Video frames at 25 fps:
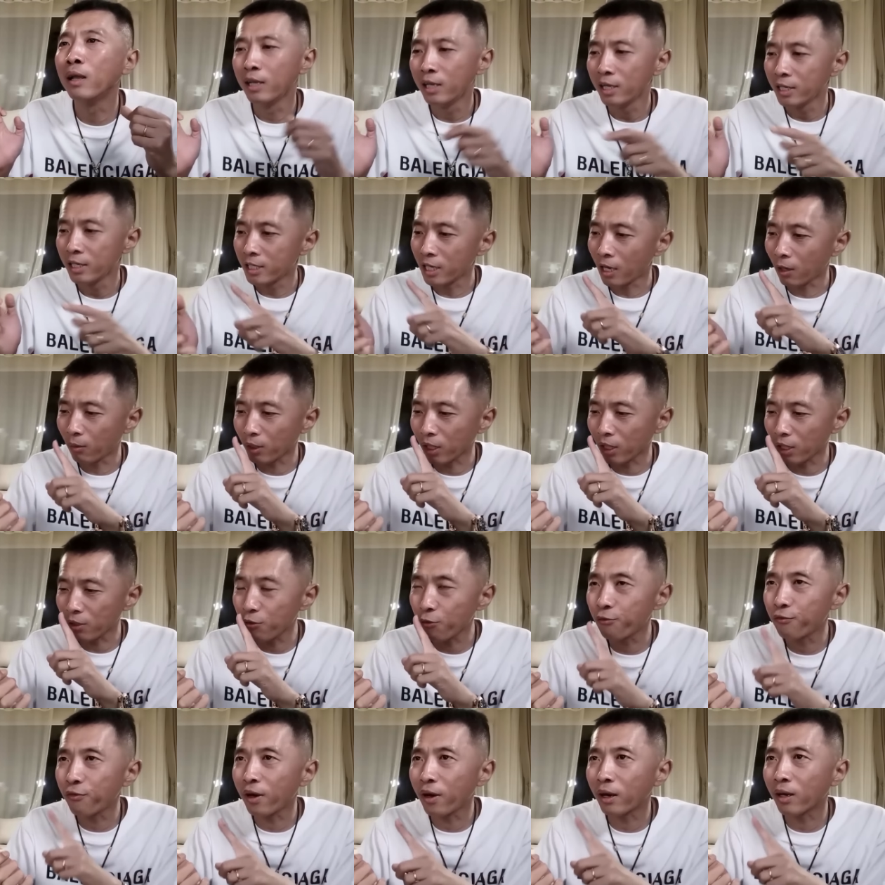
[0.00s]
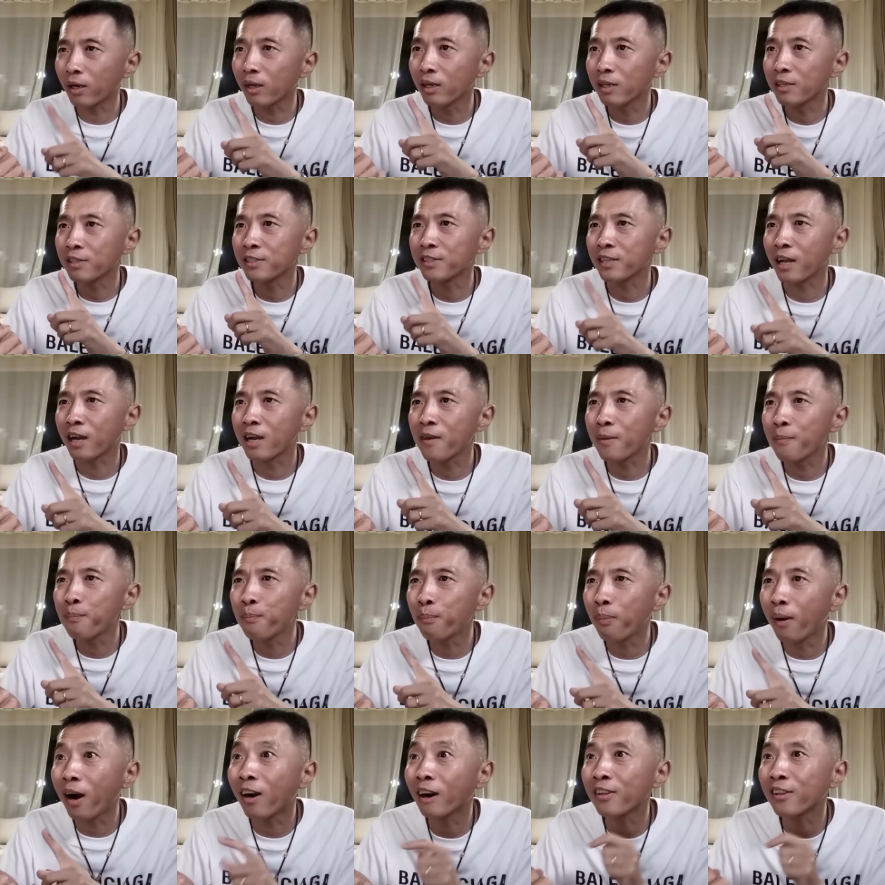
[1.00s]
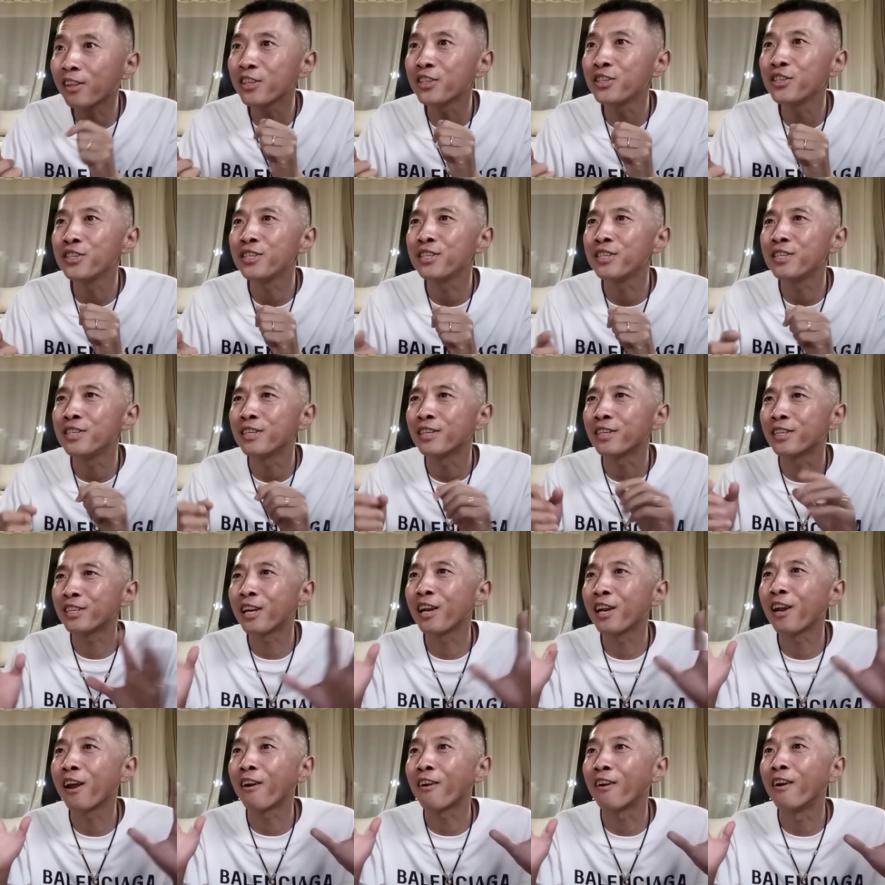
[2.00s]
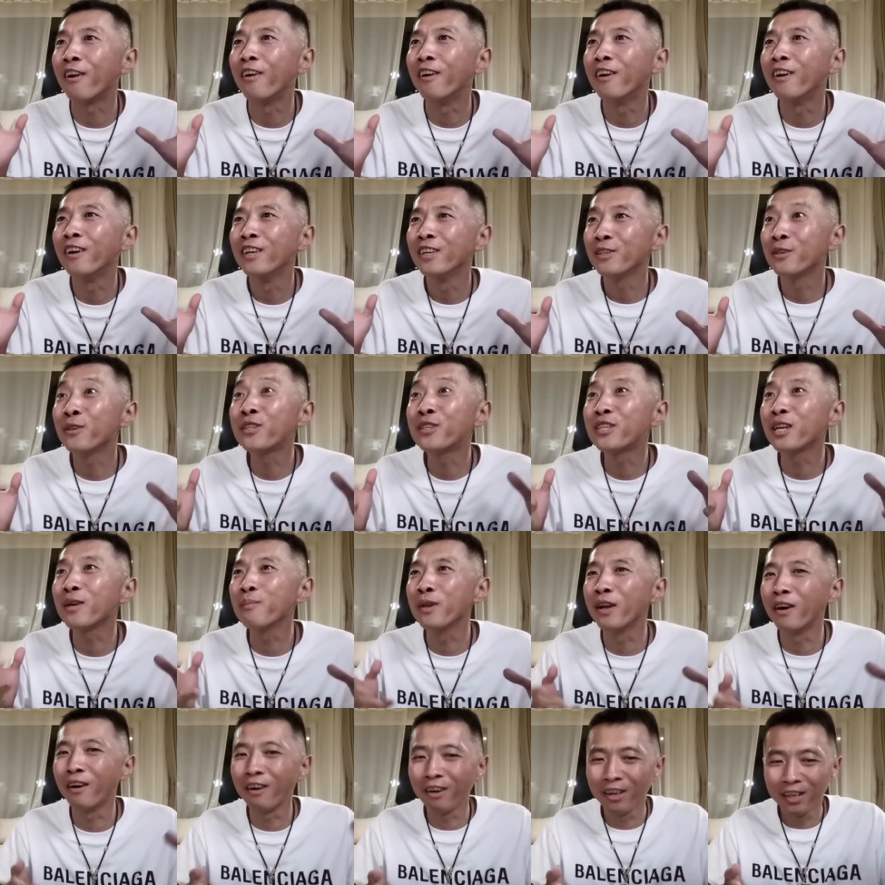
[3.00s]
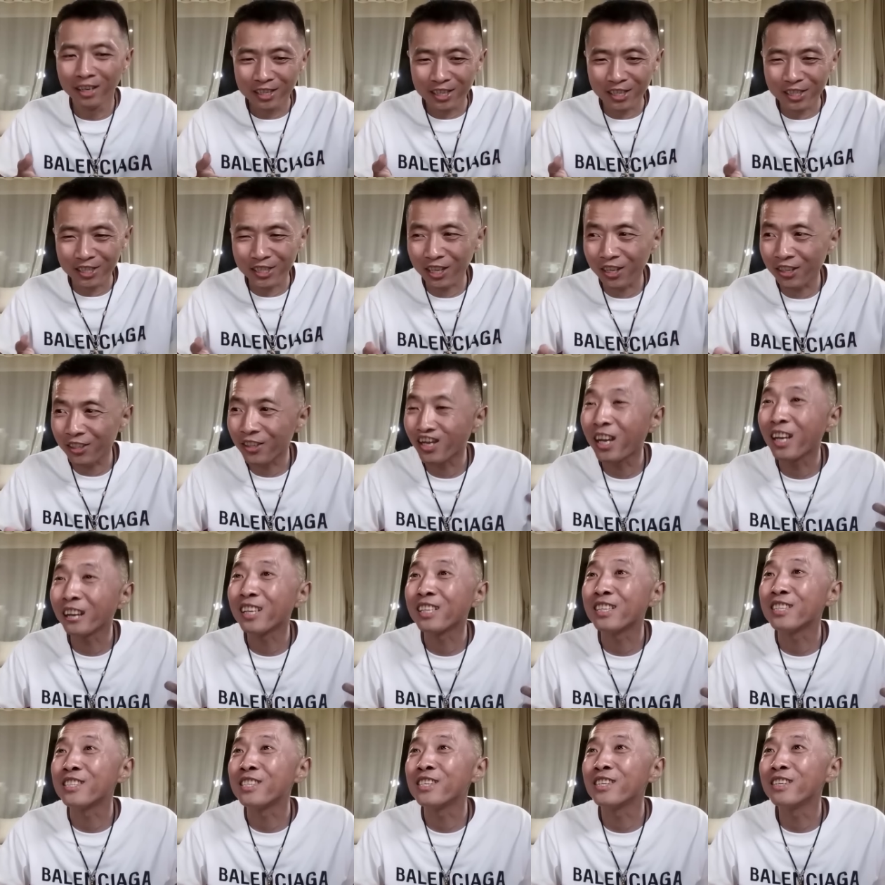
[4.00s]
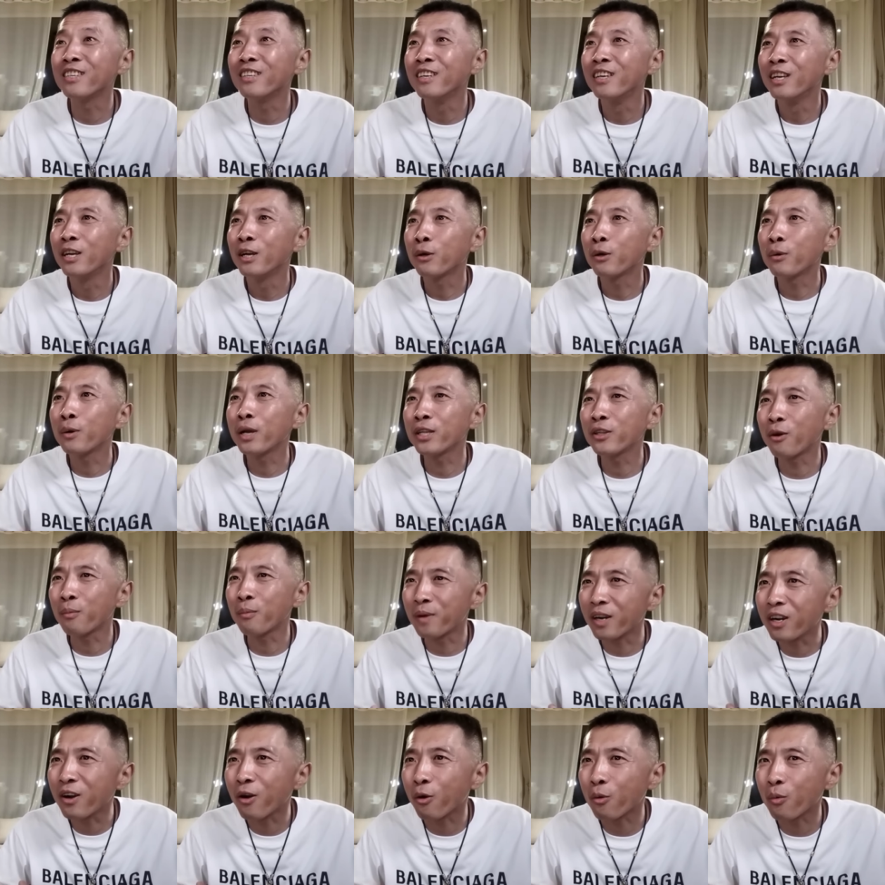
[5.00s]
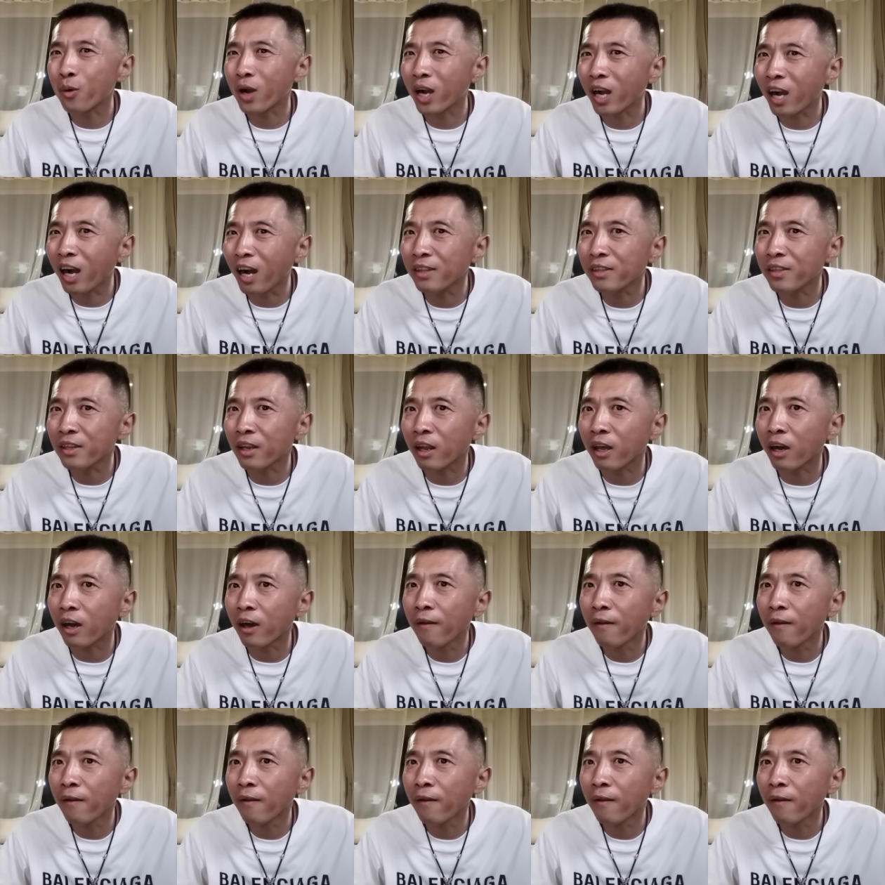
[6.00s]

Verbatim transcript: 然后他就发了三个八的信息给这俩人，就证明这桑塔纳已经快到门口，我看见了。